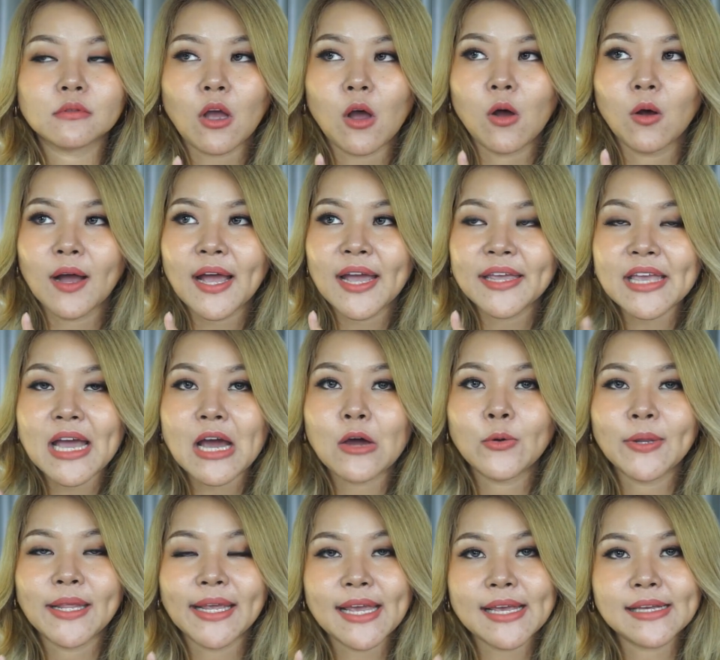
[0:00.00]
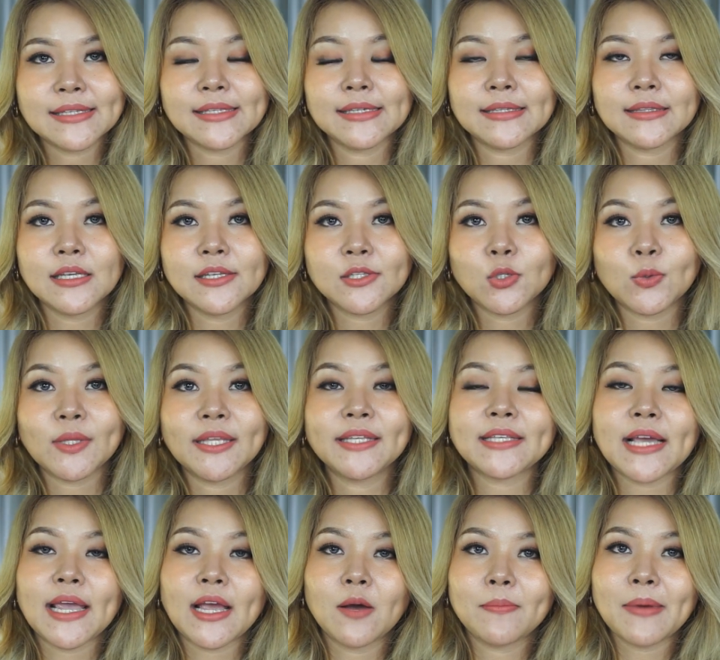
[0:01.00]
ของไฮยาลูรอนิกแอซิดที่สูตรนี้
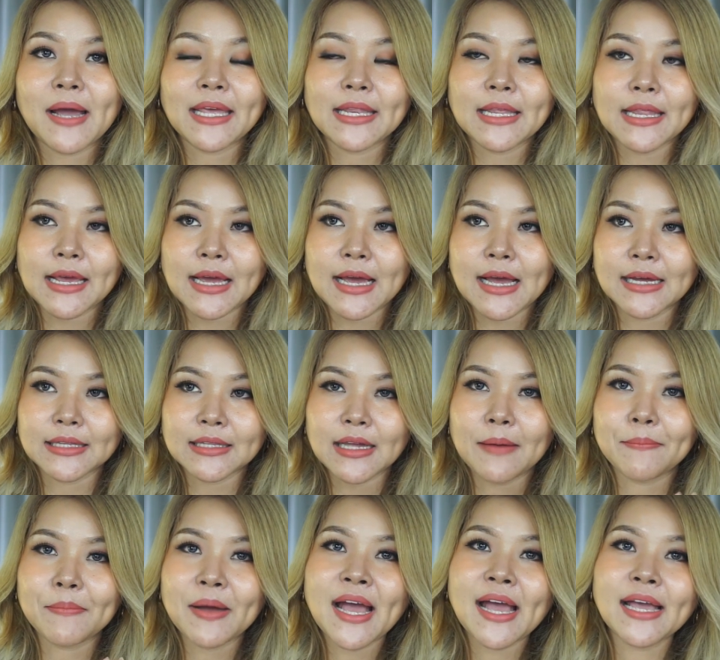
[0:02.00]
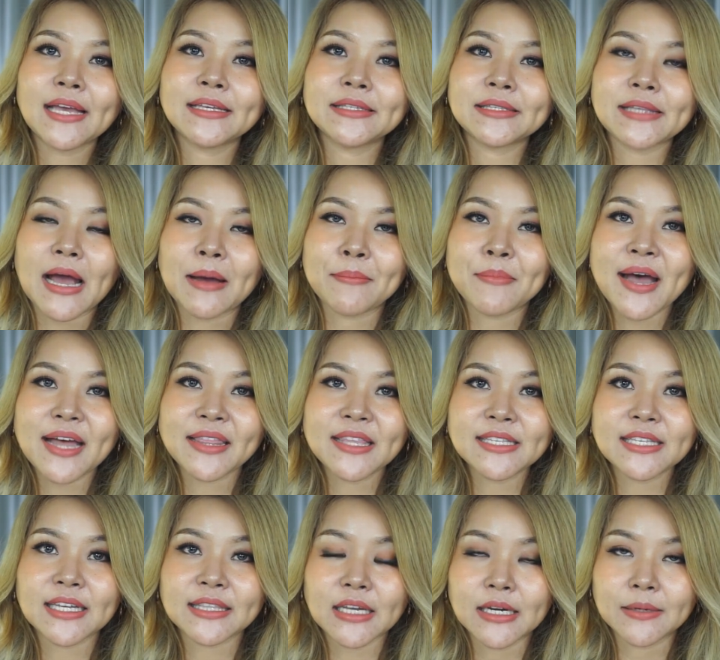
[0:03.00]
ใส่เข้าไปเนี่ยนะคะทำให้สามารถที่
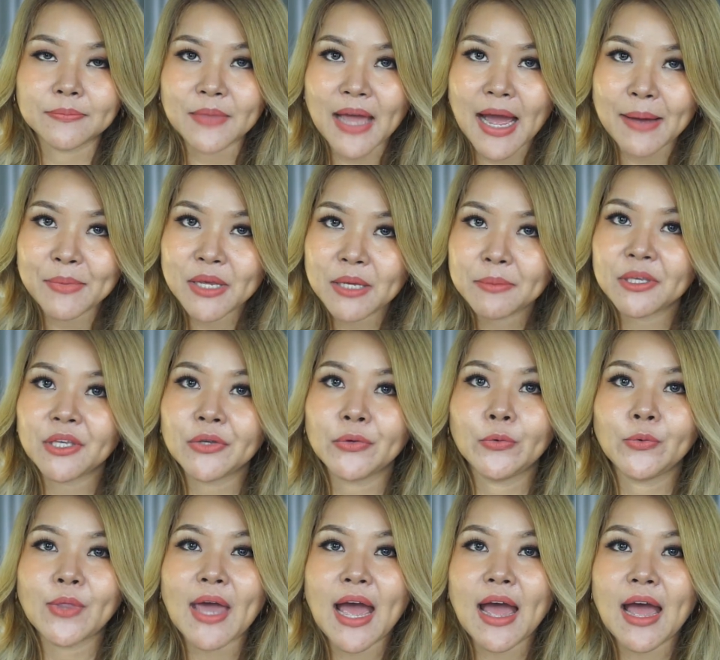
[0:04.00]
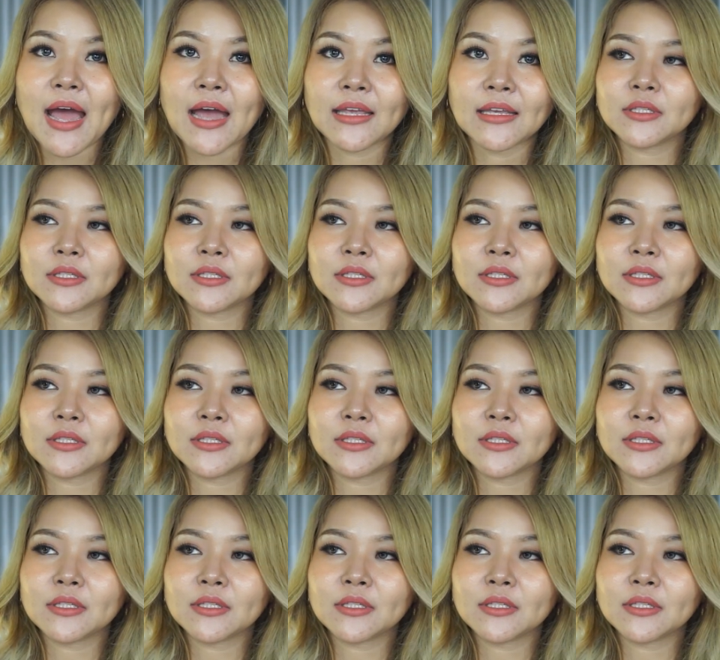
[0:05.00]
จะเติมน้ำให้ผิวได้